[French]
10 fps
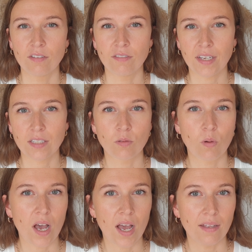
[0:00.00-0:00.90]
version
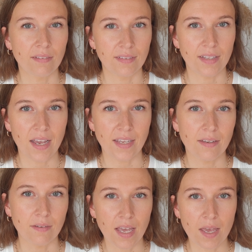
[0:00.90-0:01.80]
A
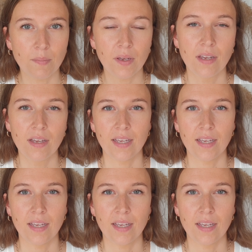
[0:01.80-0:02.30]
taille M